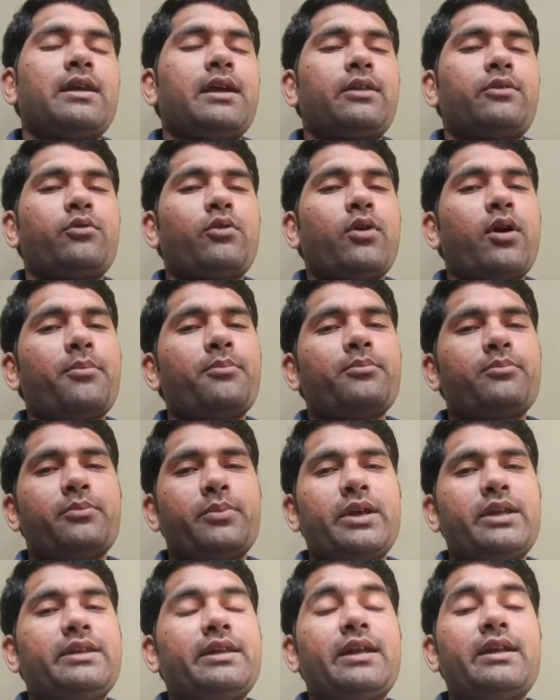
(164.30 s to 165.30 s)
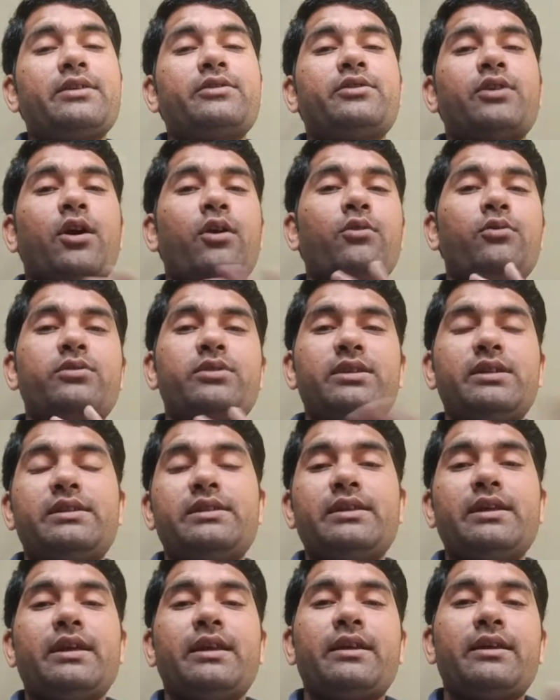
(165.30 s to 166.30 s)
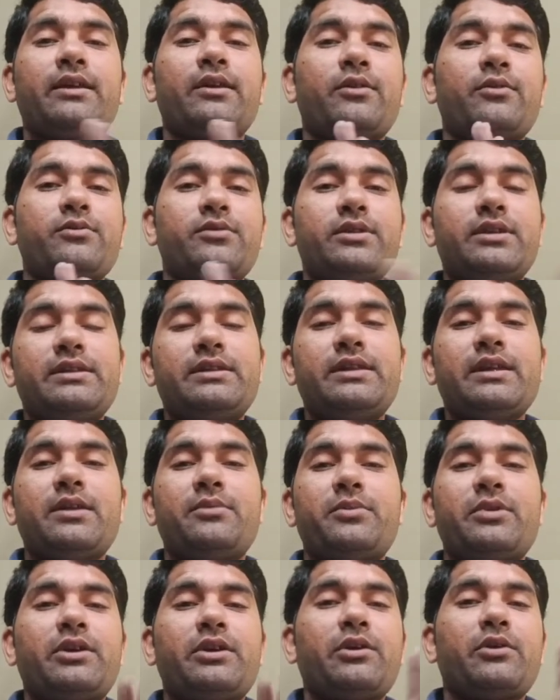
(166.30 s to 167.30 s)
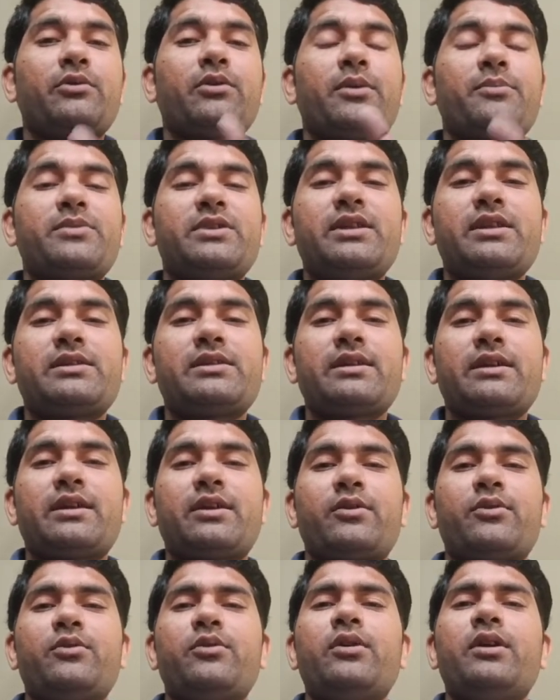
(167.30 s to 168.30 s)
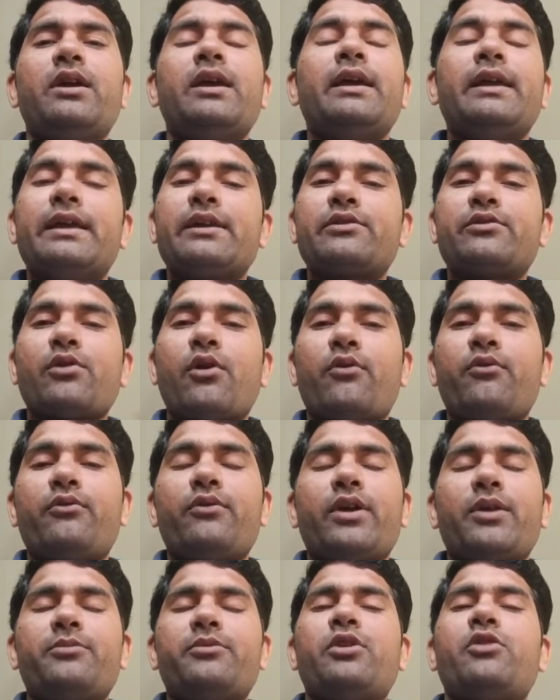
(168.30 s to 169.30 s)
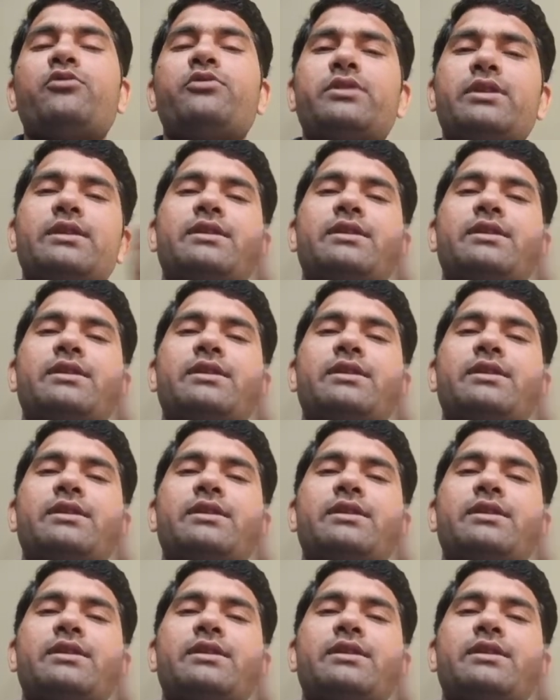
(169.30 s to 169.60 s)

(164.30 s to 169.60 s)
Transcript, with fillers: किया है तो आप बेधड़क जाओ सी सी एन ए करो सी सी एन पी करो एम सी एस ए करो इस सॉफ्टवेयर में जाओ